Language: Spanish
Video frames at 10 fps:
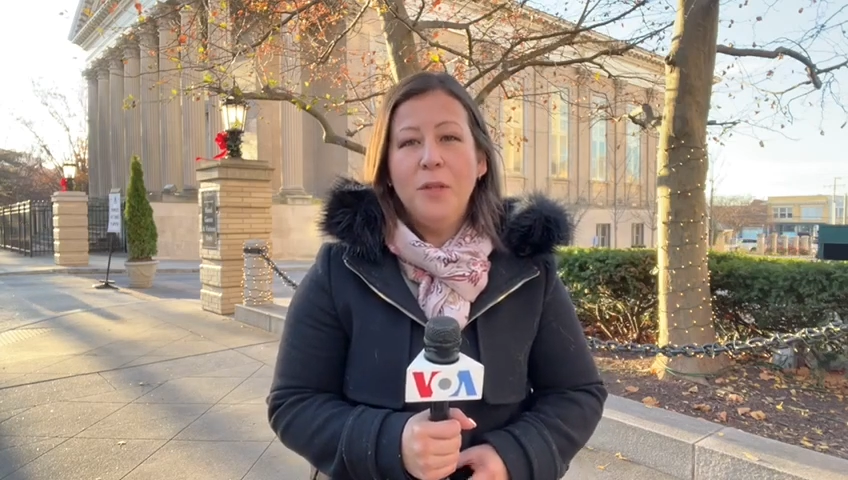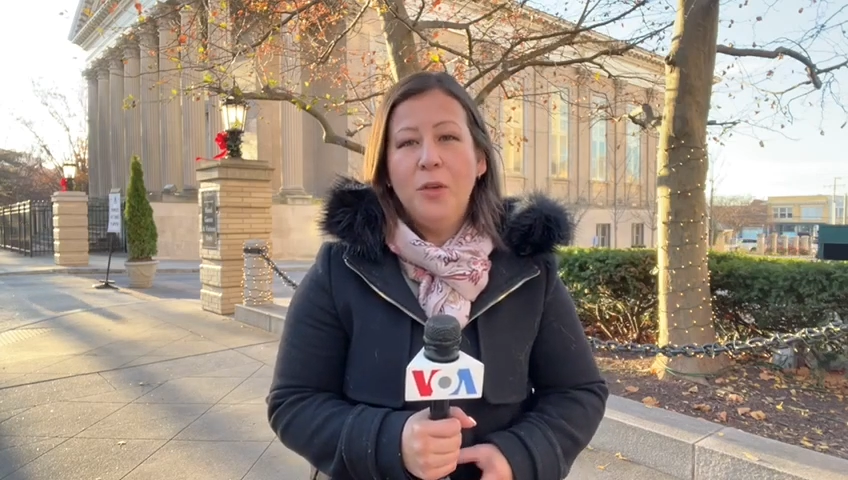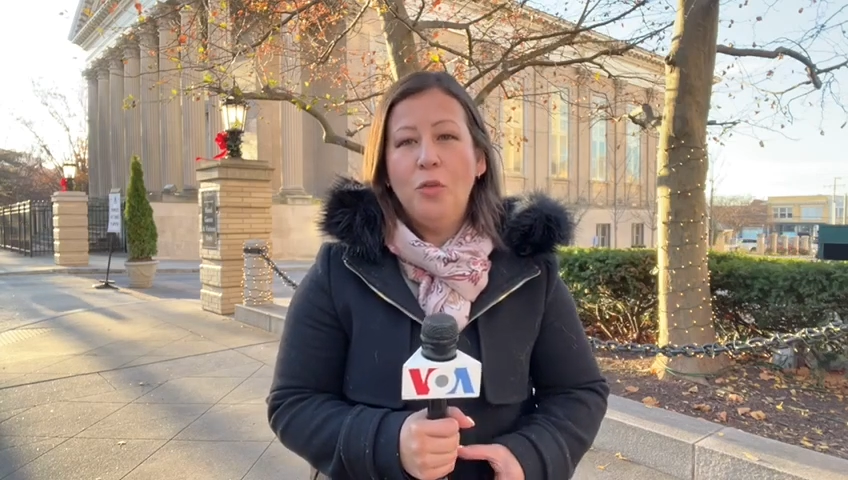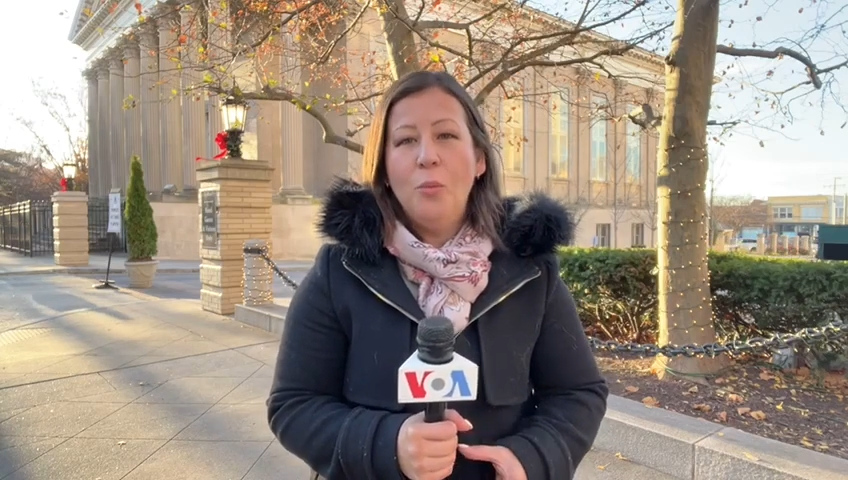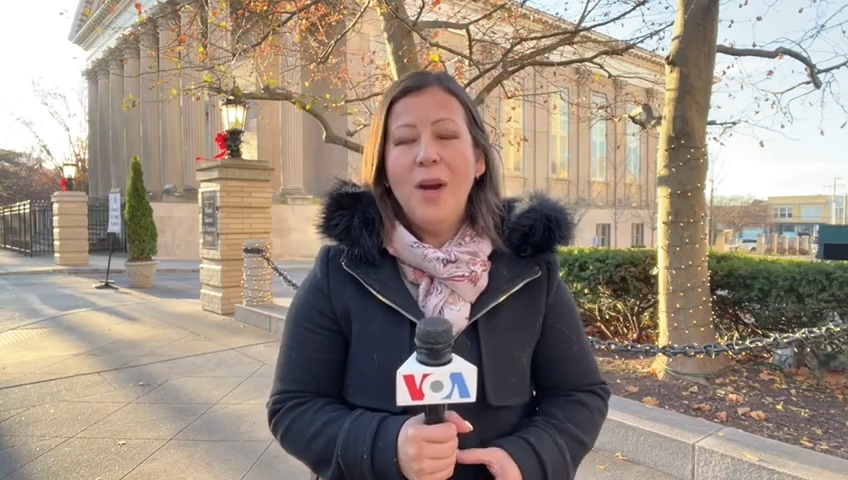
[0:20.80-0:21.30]

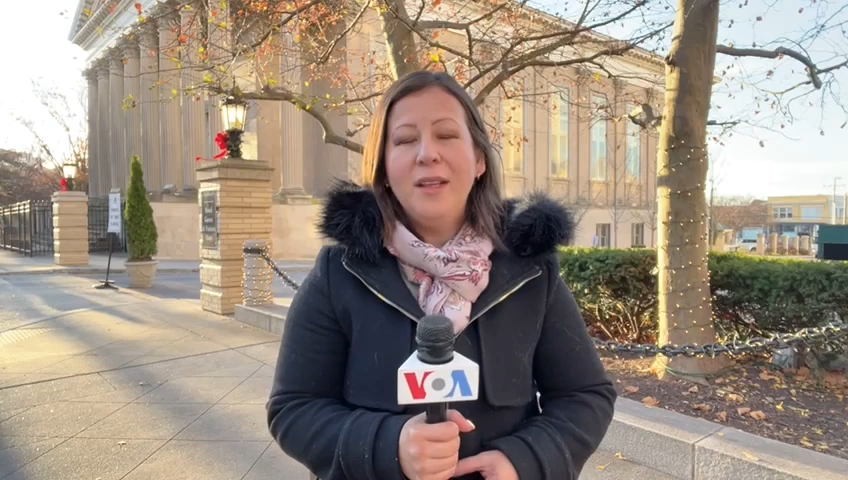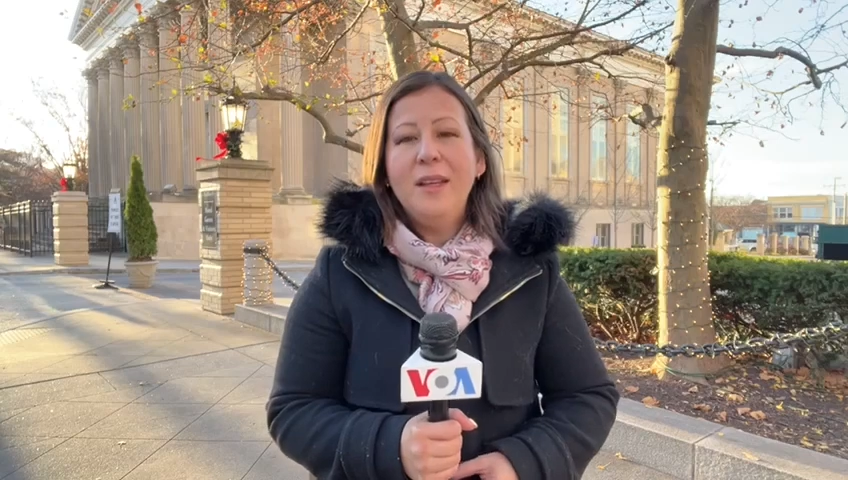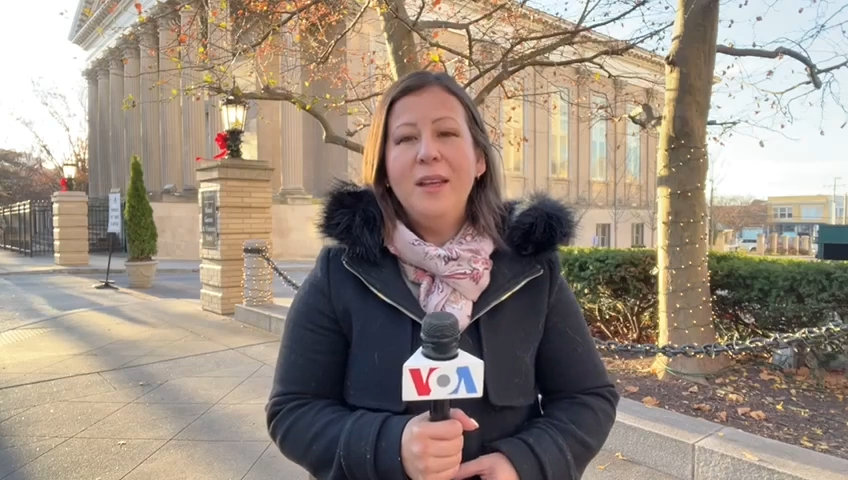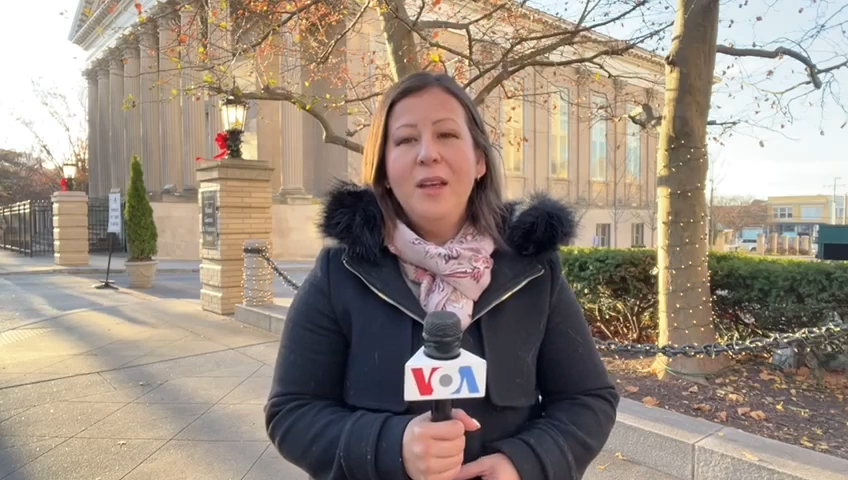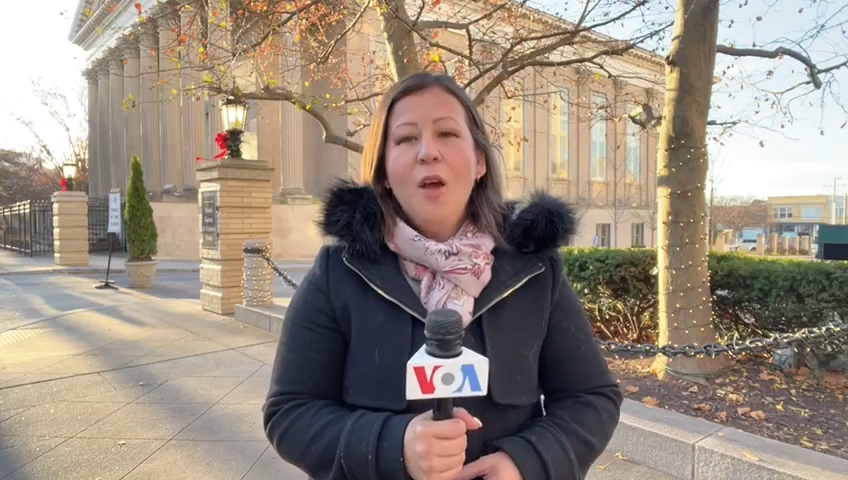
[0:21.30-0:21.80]
Su
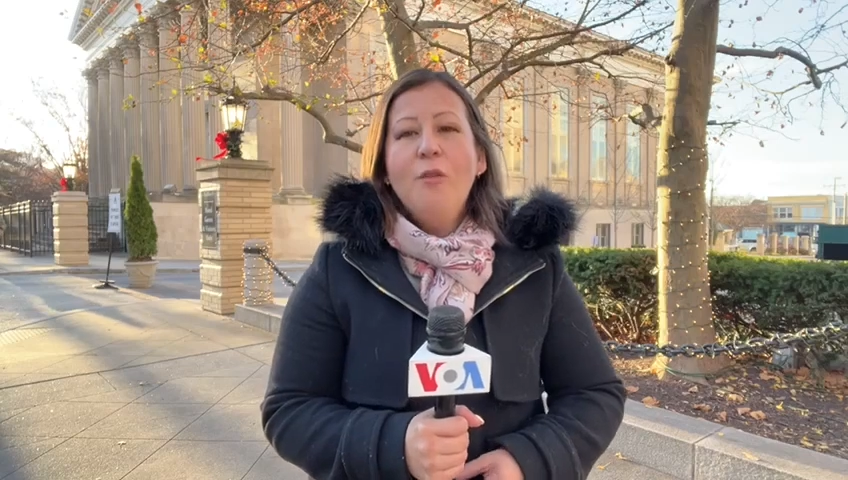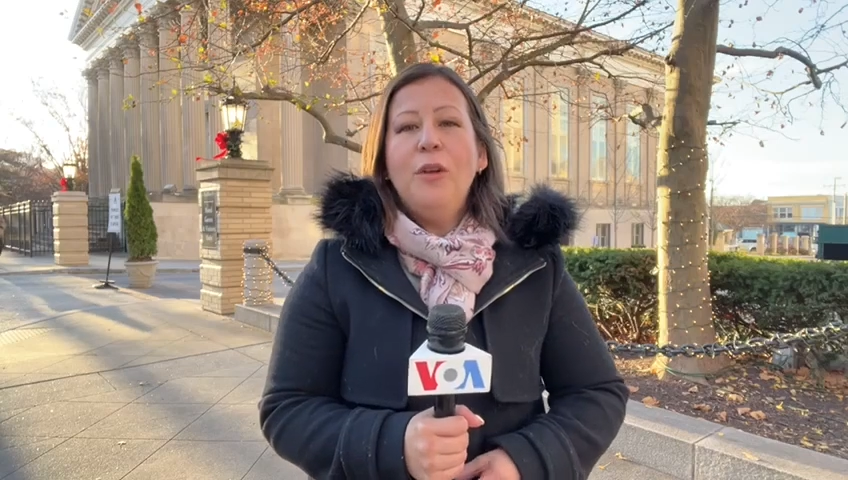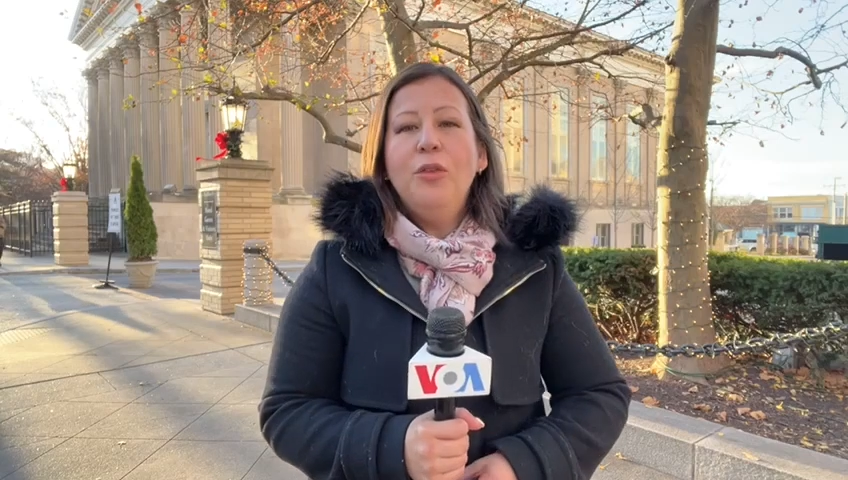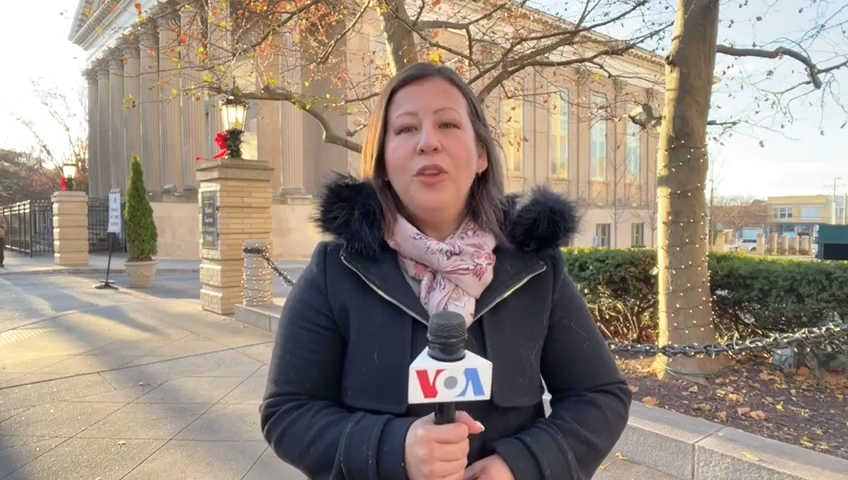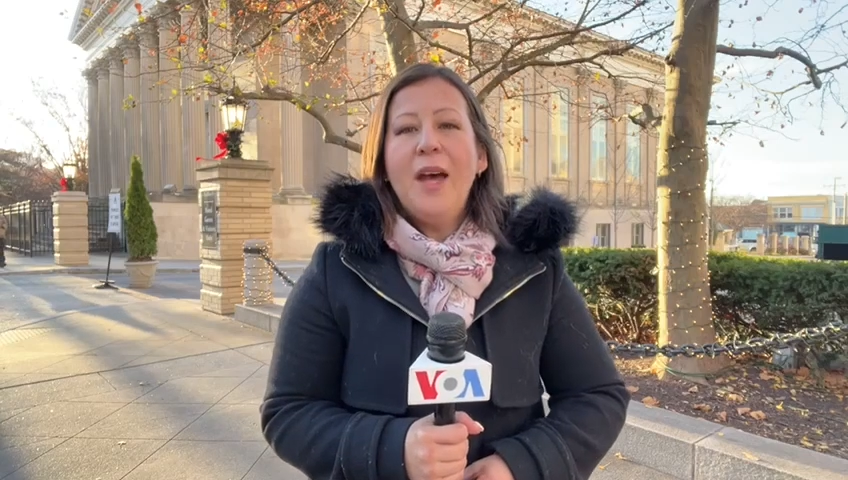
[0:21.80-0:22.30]
muerte fue
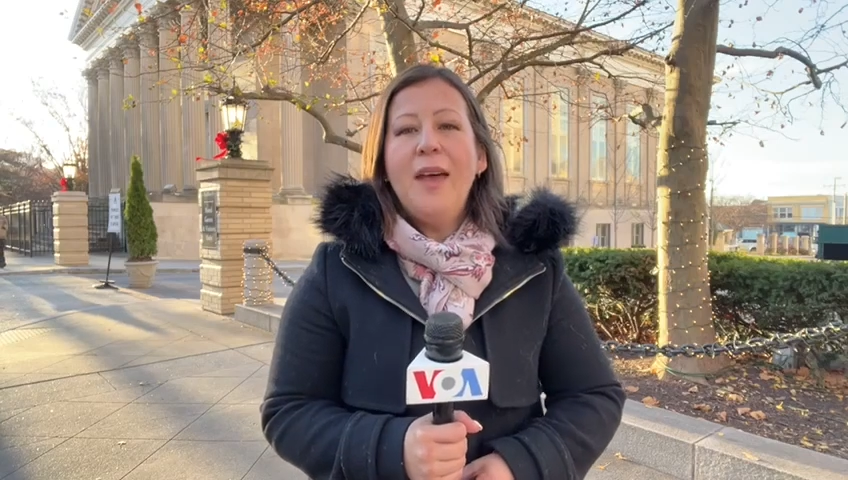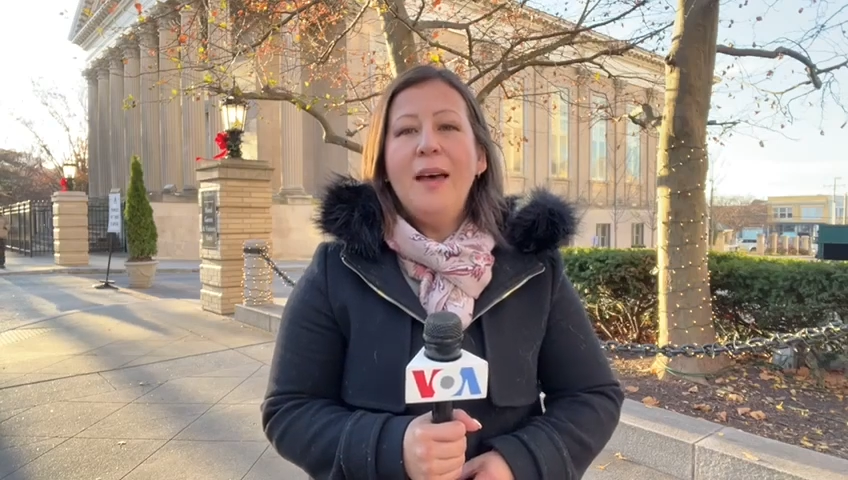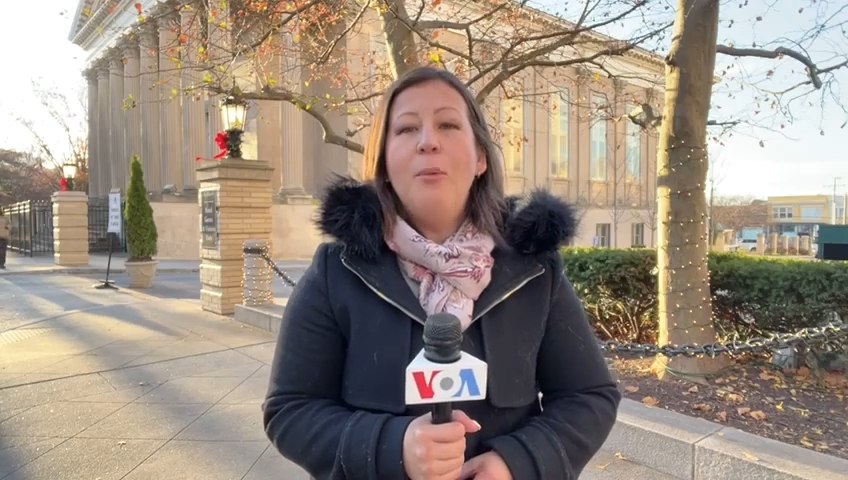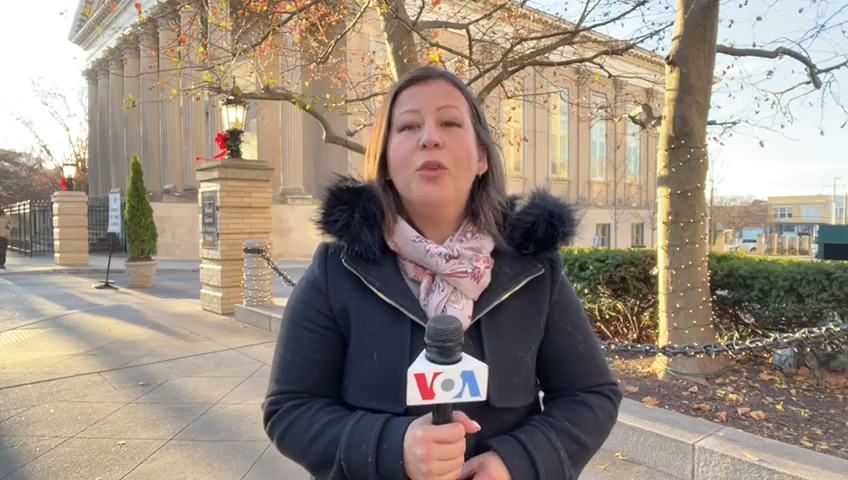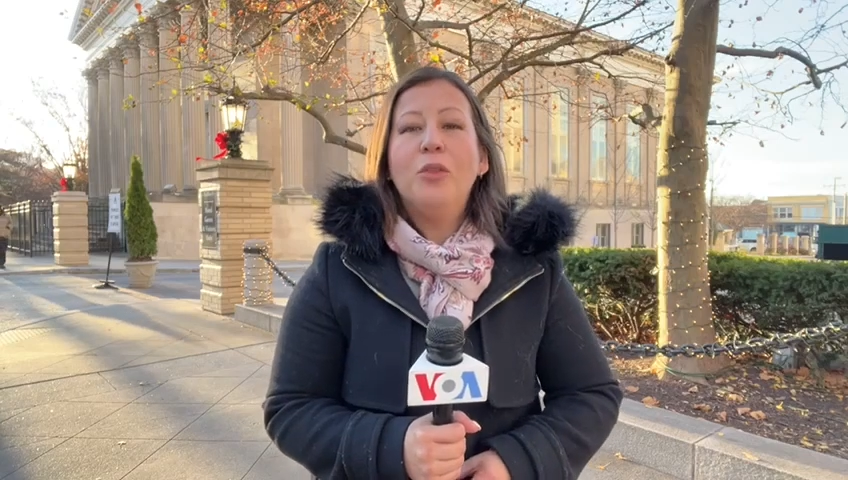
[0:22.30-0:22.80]

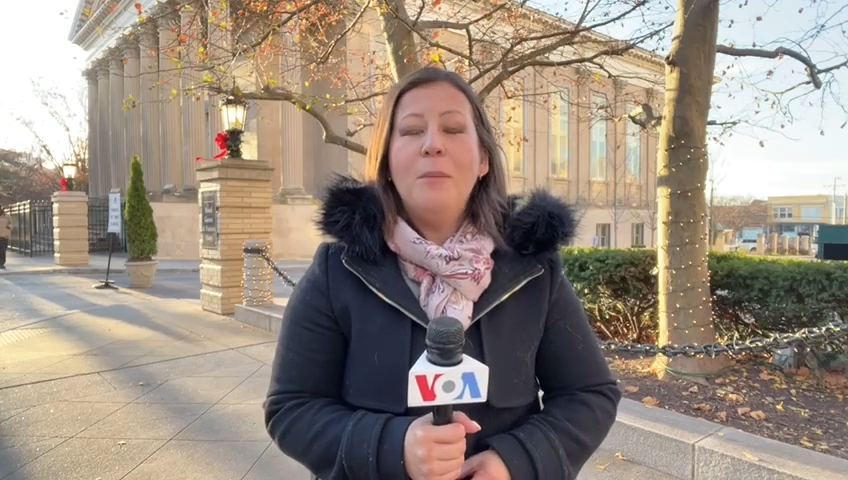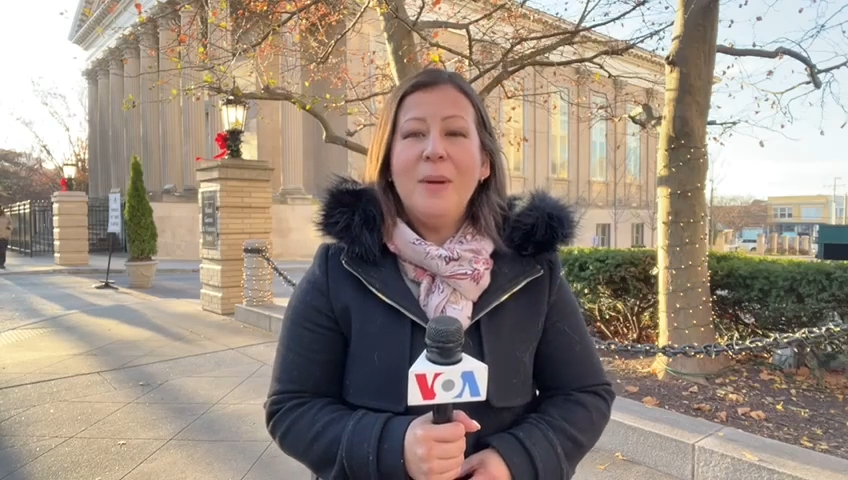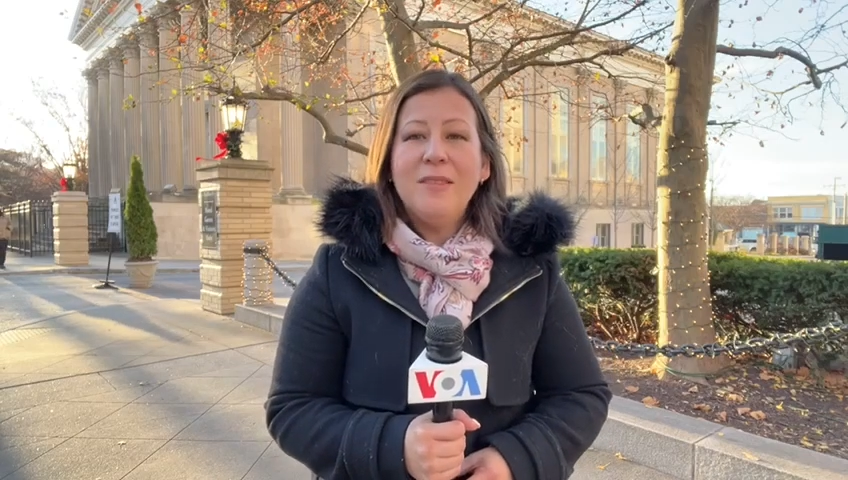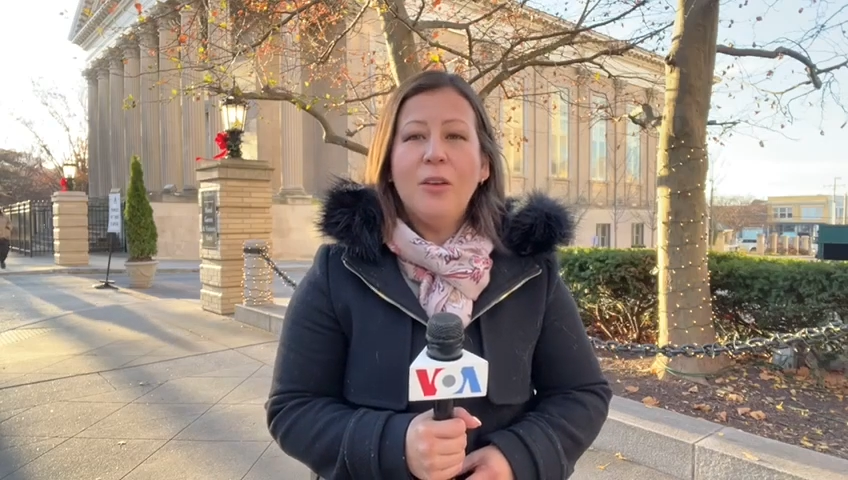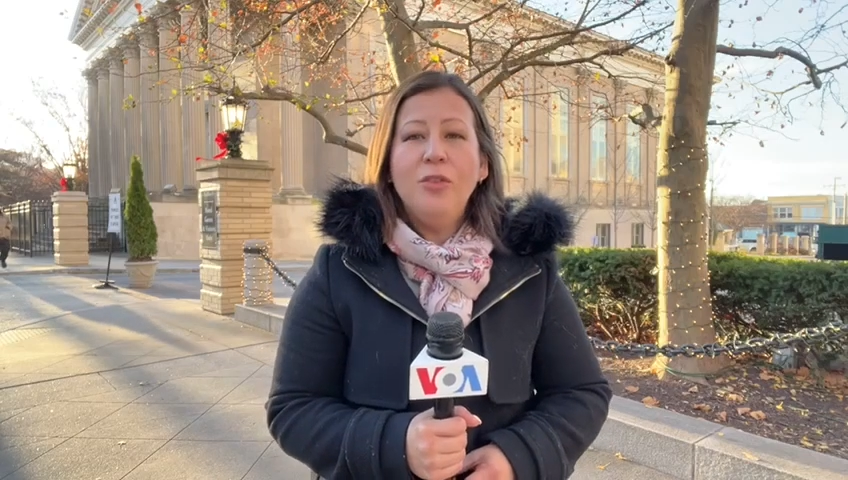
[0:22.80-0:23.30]
anunciada por su empresa